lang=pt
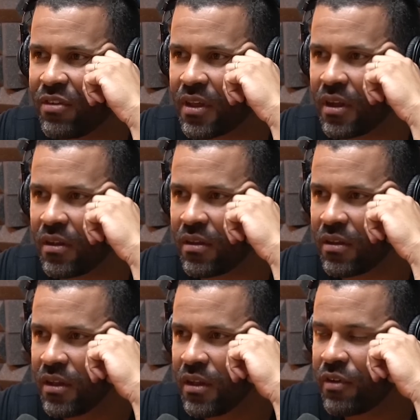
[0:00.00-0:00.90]
aquele.
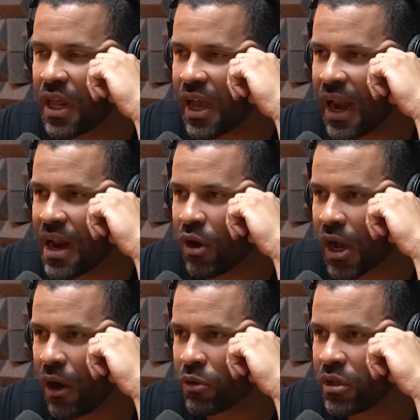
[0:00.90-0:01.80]
Nem... Falei, caralho,
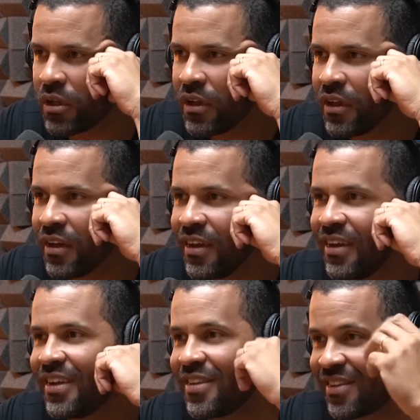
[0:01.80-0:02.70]
nocaute! Mas